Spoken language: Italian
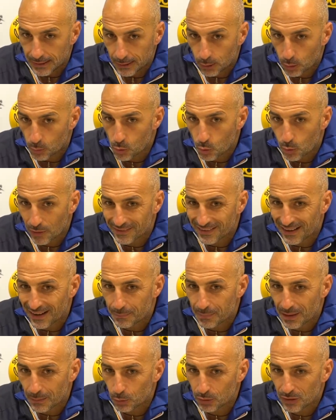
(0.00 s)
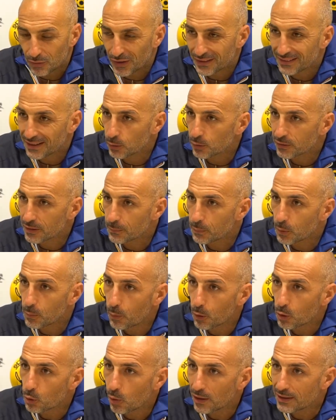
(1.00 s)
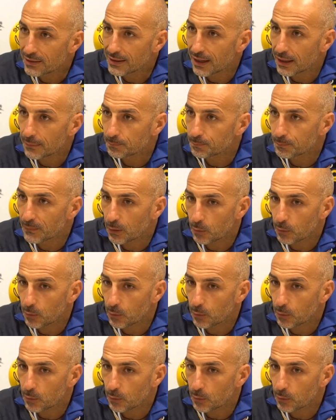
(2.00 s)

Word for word: comunque sia abbiamo difettato sempre un po' in qualità.